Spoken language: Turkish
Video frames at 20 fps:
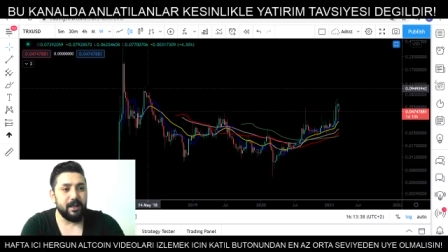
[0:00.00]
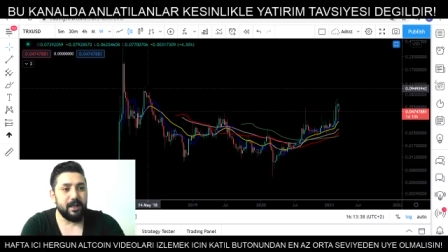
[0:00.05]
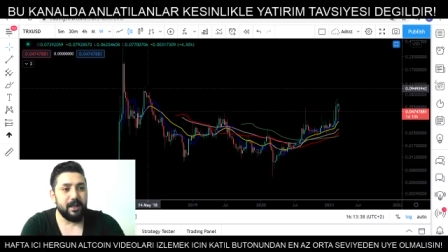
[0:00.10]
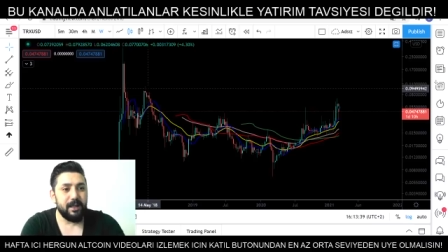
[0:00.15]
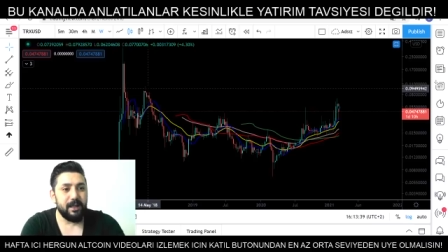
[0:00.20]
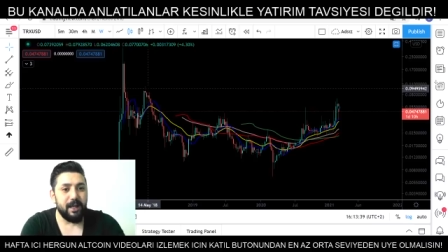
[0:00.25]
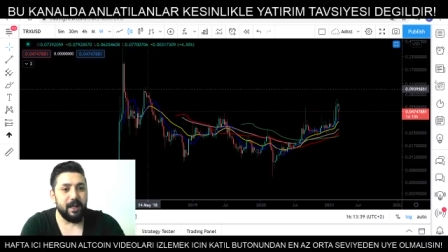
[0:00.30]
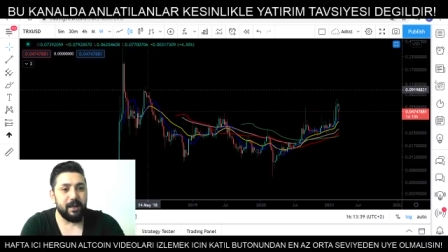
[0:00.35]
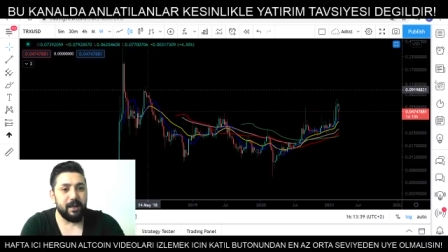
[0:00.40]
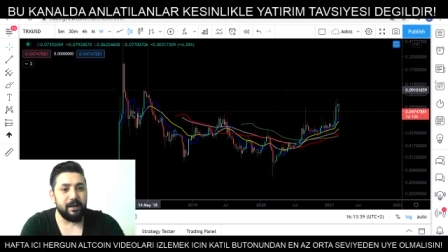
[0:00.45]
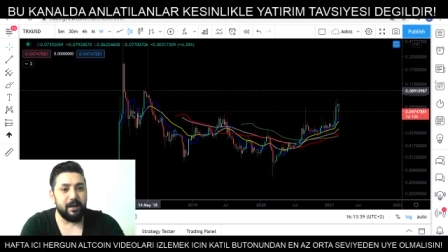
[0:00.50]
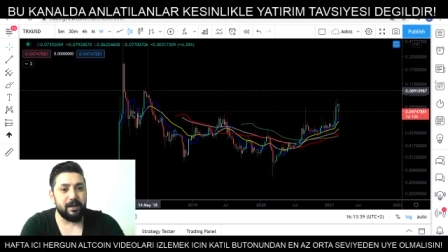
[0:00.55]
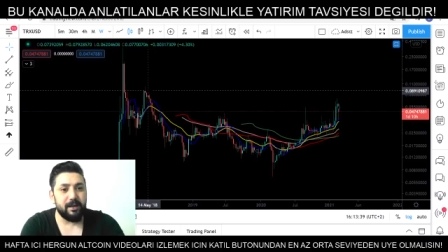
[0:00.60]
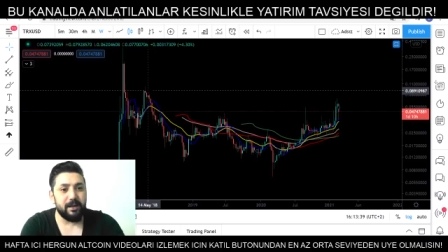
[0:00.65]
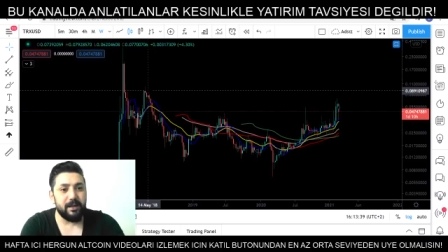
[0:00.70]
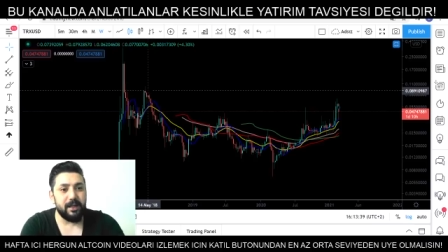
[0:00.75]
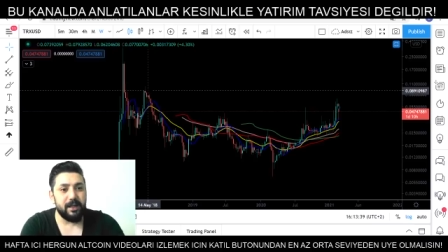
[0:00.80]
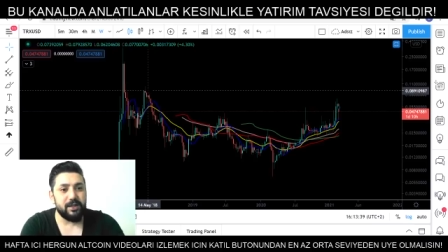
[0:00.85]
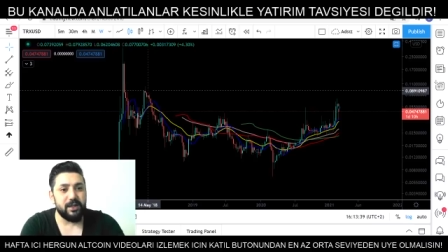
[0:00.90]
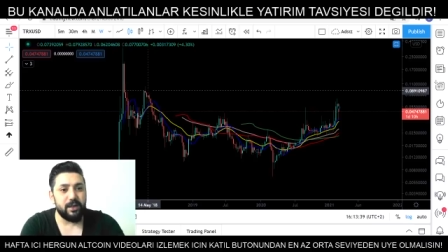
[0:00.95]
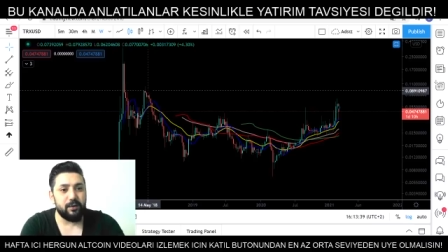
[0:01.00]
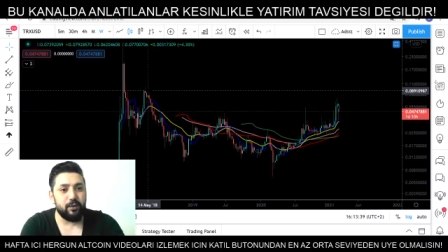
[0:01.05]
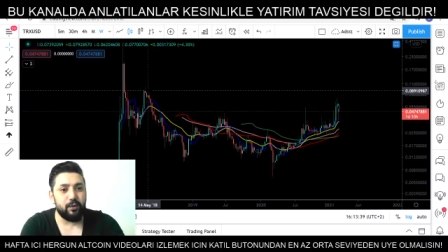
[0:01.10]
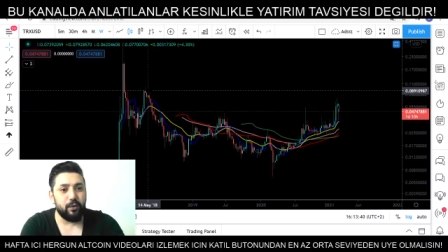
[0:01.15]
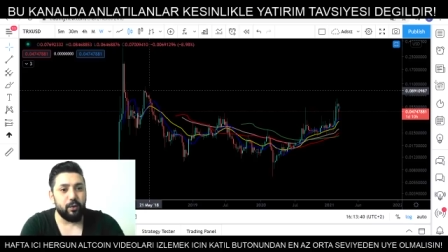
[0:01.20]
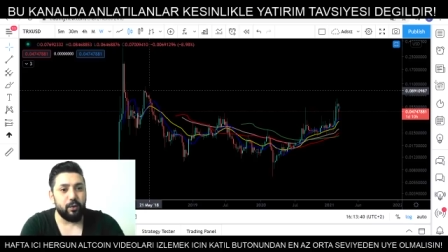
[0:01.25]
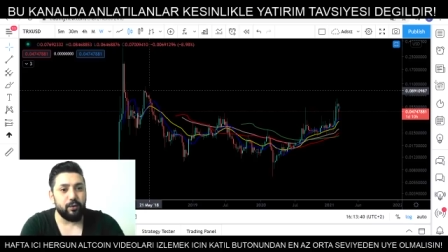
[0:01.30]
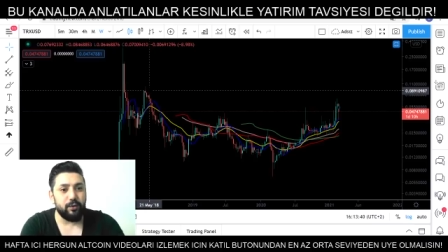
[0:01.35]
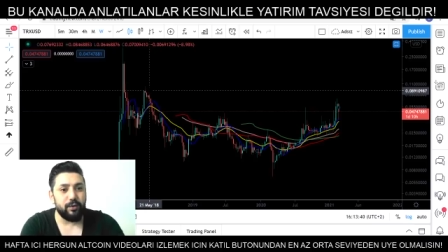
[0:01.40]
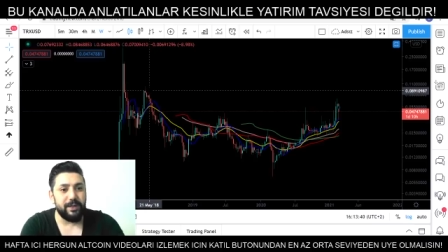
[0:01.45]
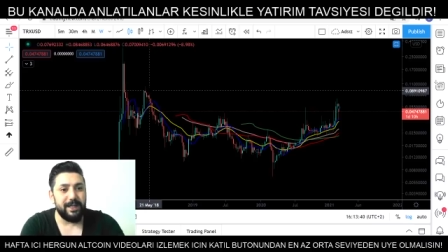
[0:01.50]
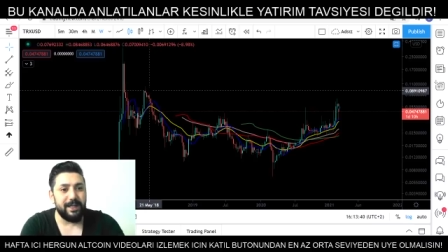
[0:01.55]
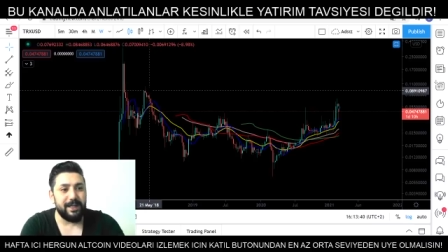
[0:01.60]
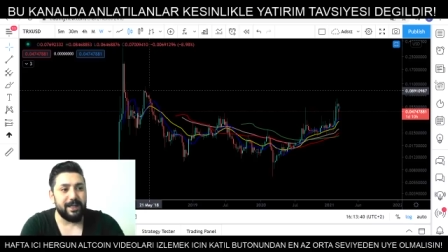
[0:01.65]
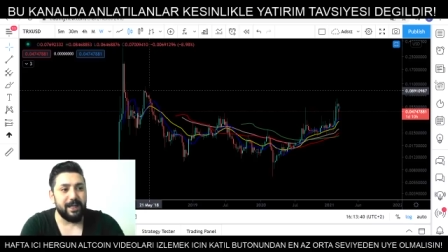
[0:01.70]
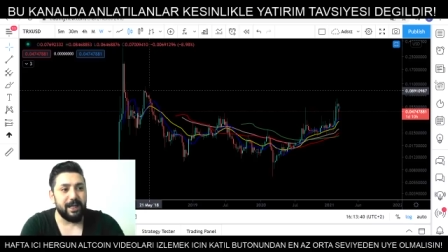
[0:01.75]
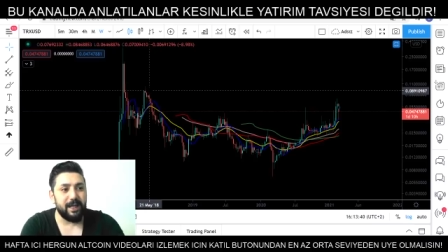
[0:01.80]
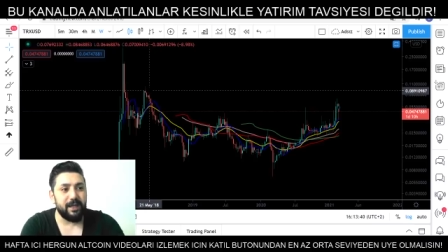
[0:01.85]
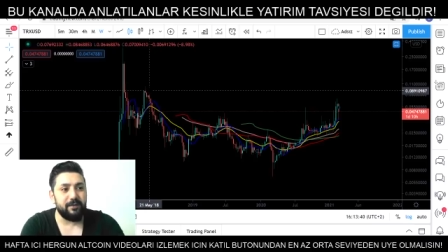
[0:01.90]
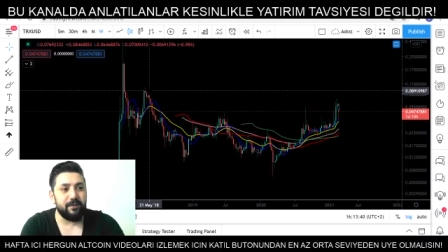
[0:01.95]
Yani arkadaşlar Tron'un
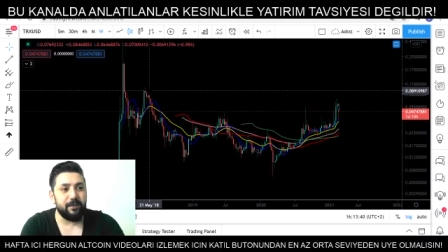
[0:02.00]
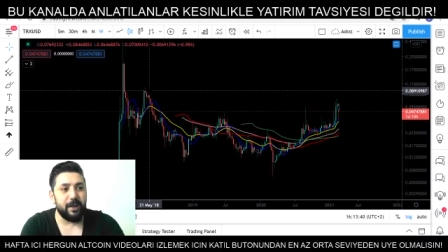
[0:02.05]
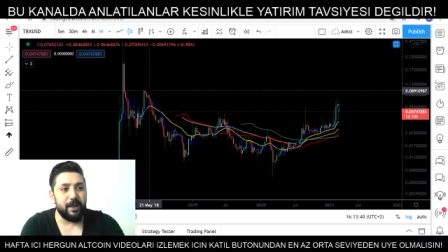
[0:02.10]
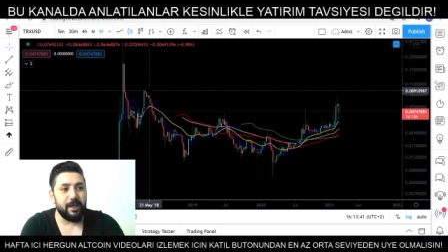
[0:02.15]
ilk hedefi